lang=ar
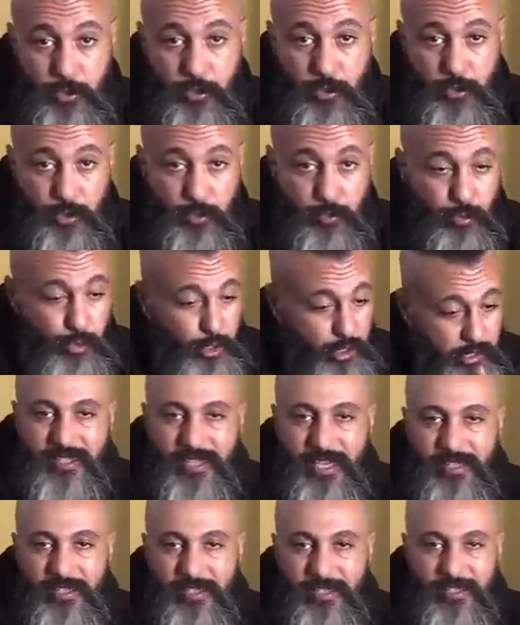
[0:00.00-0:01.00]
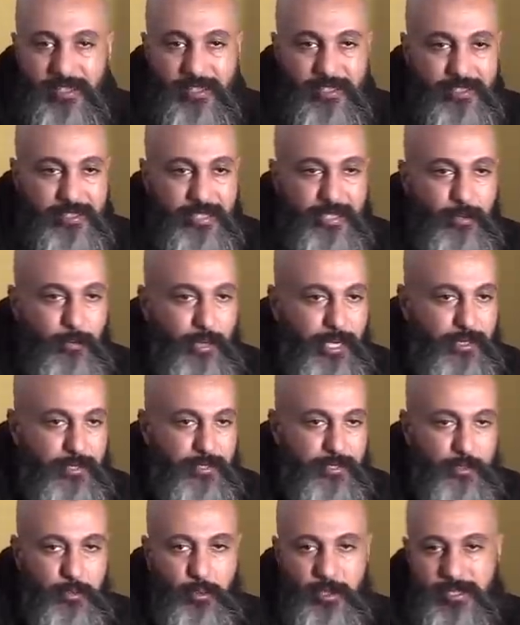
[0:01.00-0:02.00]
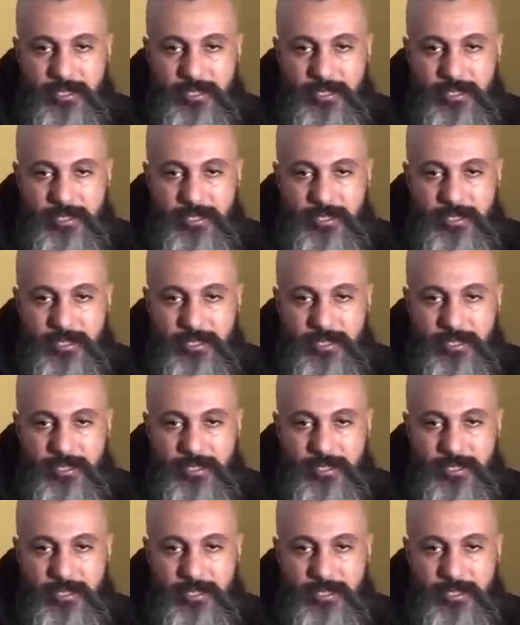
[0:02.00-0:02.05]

جورج بوش كان آه، داير واحد الندوه